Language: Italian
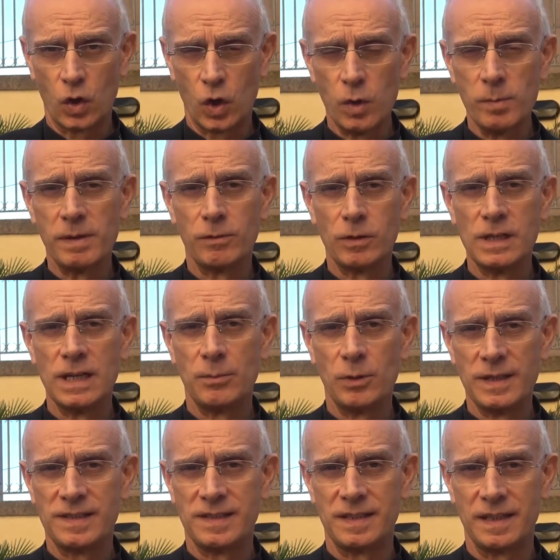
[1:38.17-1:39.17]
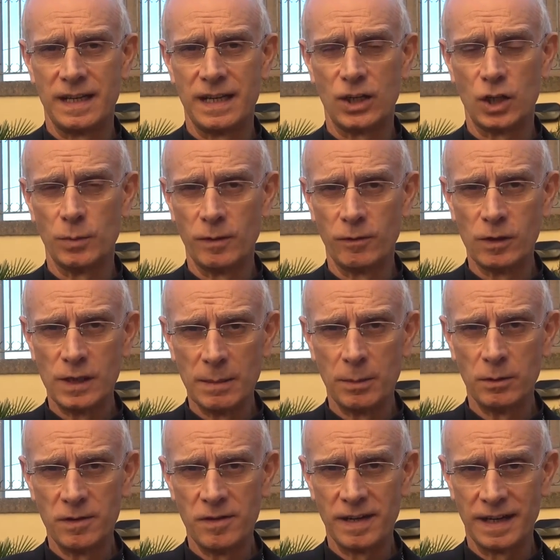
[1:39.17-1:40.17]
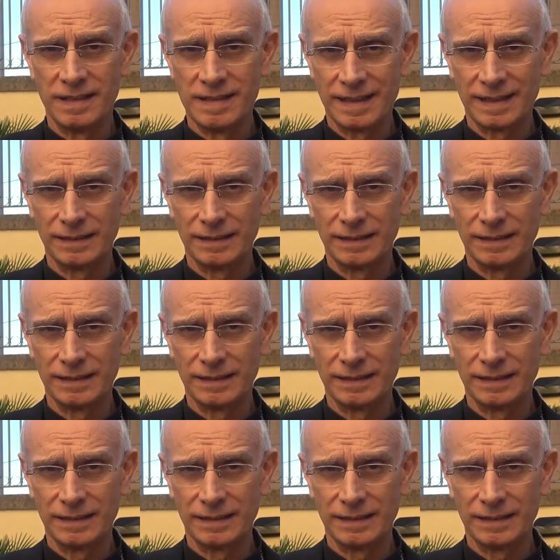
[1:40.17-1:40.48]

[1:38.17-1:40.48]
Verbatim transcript: come vogliamo essere e come vogliamo vivere da